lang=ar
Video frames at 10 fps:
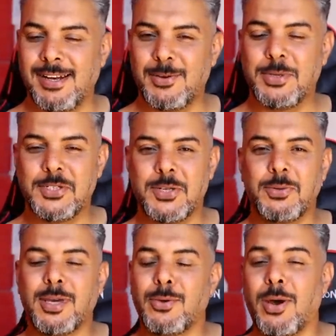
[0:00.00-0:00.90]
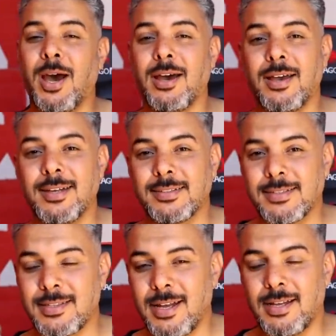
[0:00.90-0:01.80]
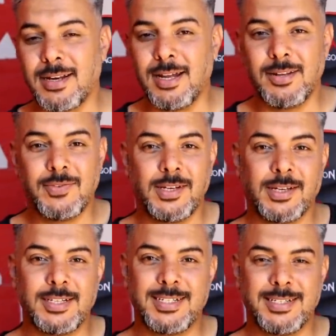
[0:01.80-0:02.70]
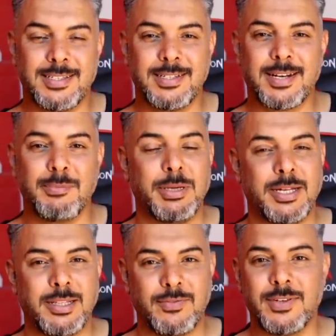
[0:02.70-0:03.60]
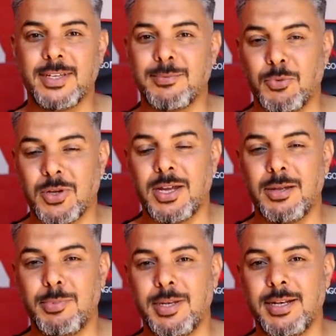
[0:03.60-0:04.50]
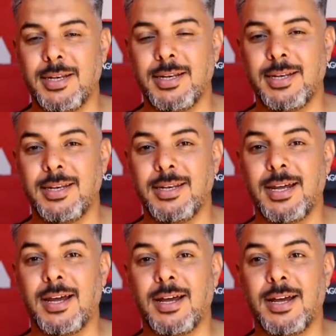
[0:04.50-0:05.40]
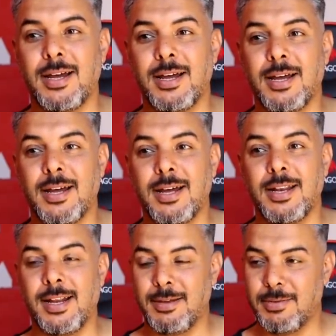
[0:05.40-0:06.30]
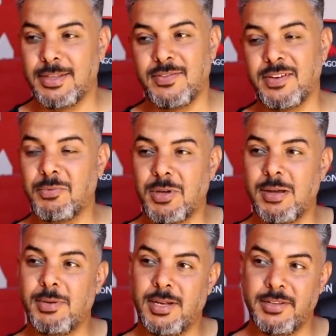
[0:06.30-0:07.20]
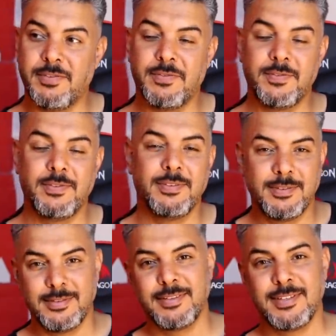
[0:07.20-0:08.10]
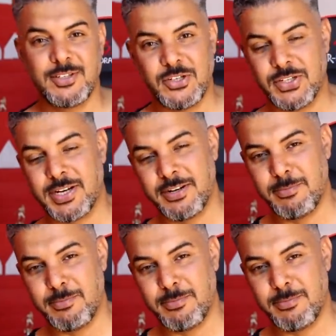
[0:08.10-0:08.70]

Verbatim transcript: القوة الجوية يحقق انتصار على فريق الجزيرة بهدفين مقابل لا لا هدفين مقابل هدف الجزيرة